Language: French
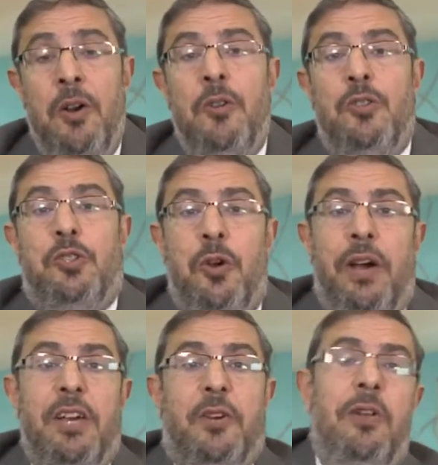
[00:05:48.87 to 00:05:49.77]
ne
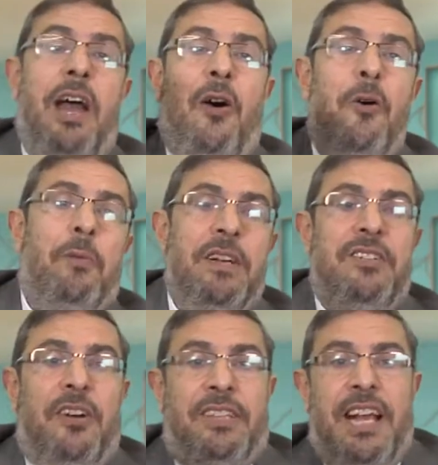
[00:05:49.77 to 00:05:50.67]
seraient que la
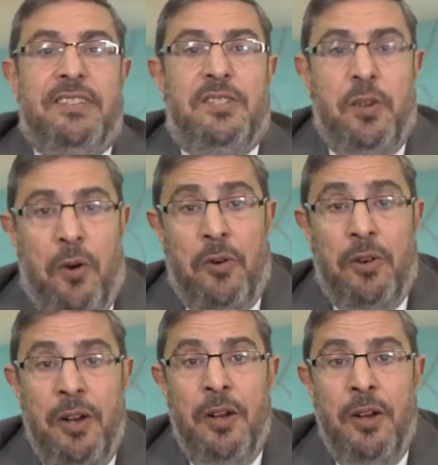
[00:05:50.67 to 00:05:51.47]
représentation